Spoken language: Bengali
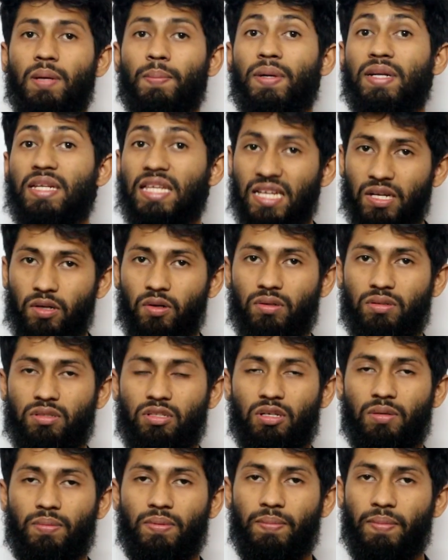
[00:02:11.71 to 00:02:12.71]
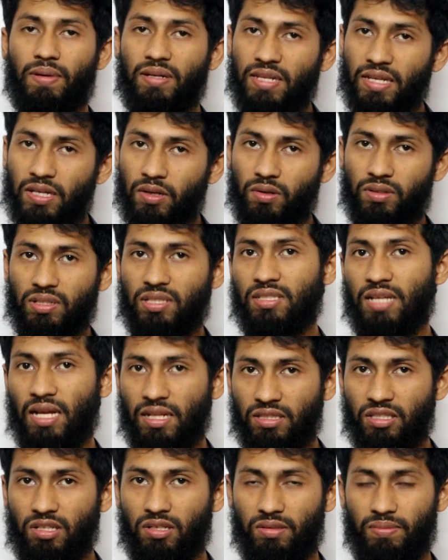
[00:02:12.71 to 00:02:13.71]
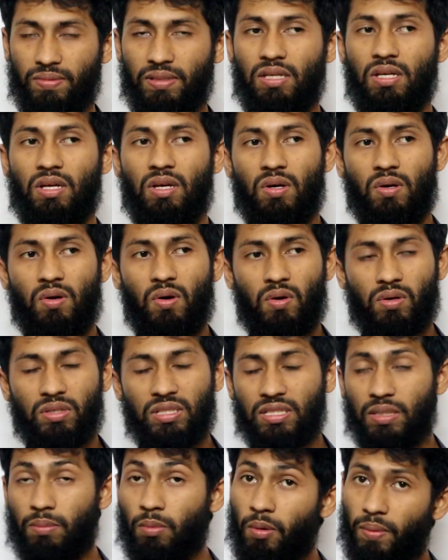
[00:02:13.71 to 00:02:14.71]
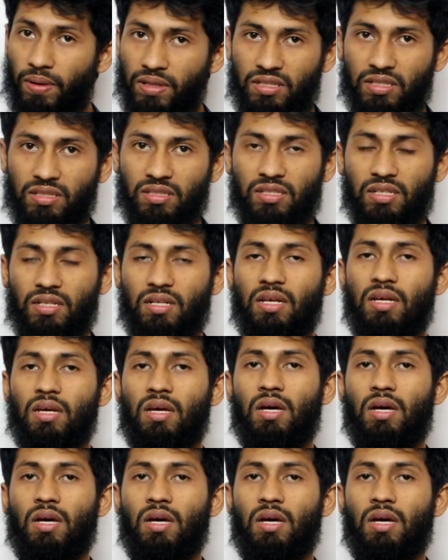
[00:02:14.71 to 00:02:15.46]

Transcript: বা ঠিক করতে হবে বা ঠিক করতে জানতে হবে হোক সেটা মোবাইল চার্জার